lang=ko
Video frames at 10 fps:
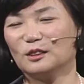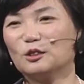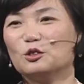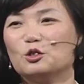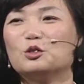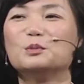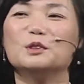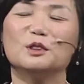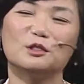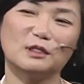그리고
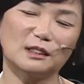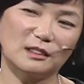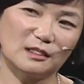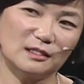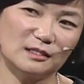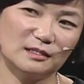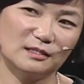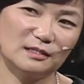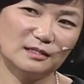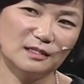주부들 중에서는
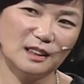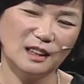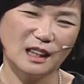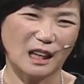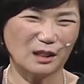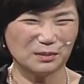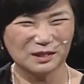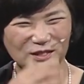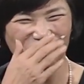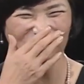아
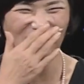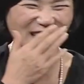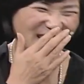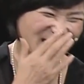무슨 꿈이에요?